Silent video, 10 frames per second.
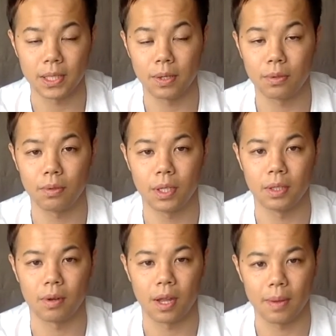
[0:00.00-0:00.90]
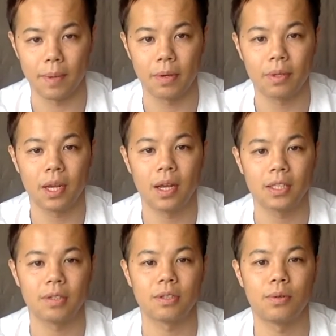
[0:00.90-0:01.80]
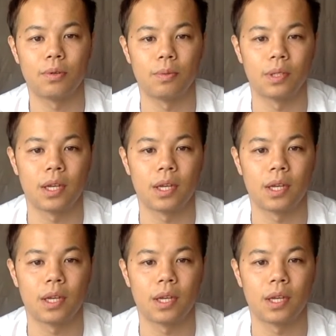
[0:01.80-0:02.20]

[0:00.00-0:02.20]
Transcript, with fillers: セロトニンとかね、まあ、いろんな幸せホルモンっ